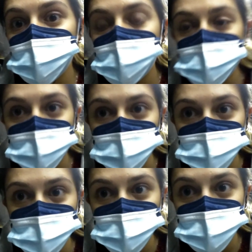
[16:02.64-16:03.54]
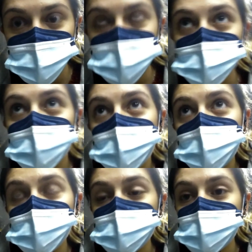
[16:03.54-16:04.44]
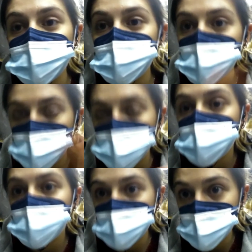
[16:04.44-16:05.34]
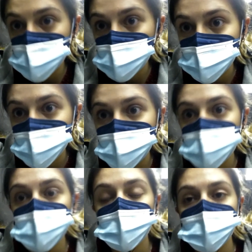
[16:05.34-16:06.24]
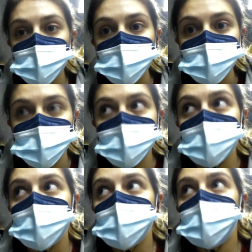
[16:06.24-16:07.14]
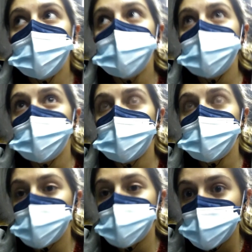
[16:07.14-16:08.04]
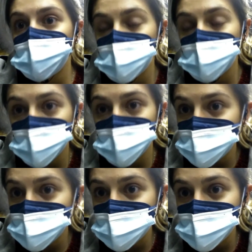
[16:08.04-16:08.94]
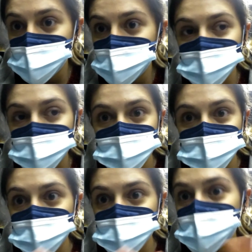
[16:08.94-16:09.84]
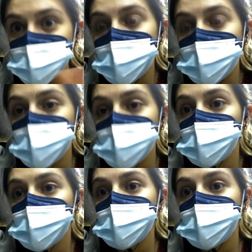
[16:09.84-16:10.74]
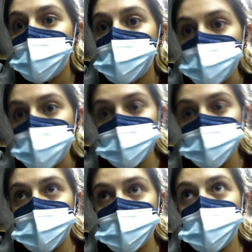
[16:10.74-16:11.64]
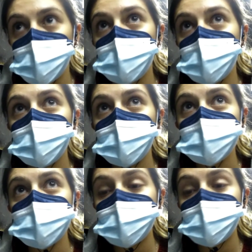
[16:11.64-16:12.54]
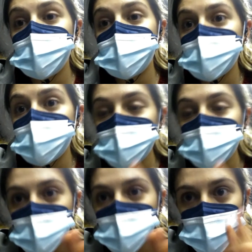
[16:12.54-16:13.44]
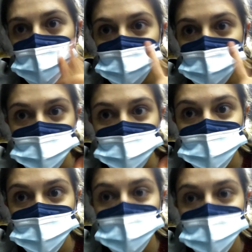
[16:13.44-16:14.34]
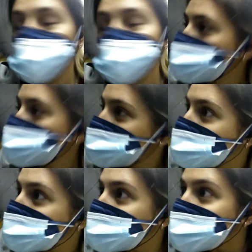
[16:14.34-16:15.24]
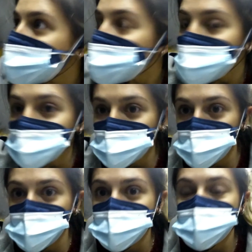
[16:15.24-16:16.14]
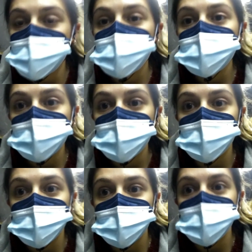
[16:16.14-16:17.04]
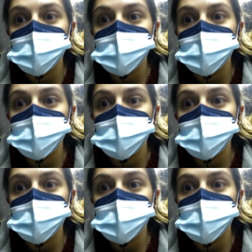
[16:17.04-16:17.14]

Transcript: llegado unas niña con síndrome metabólico, o sea, estaban, tenían sobrepeso y demás, eh, tenían afectación hepática, casi diabetes mellitus tipo 2 y bueno, o sea, le ha tenido que hacer como una dieta, ¿vale? y me sigue sorprendiendo que a día